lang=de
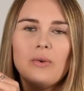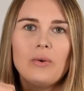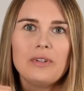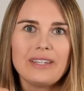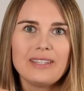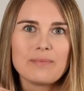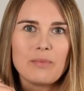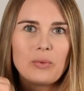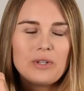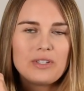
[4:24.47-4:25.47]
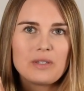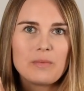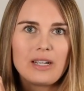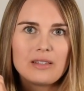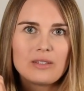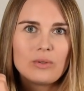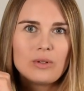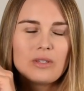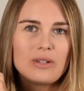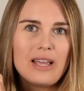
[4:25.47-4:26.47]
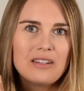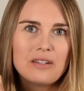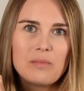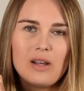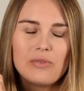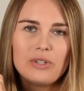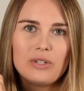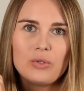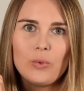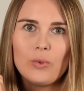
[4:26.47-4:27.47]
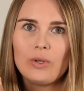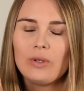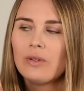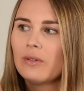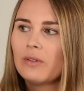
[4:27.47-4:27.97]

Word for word: Und jetzt berühre ich das mal ganz kurz und achtet mal auf den Ton.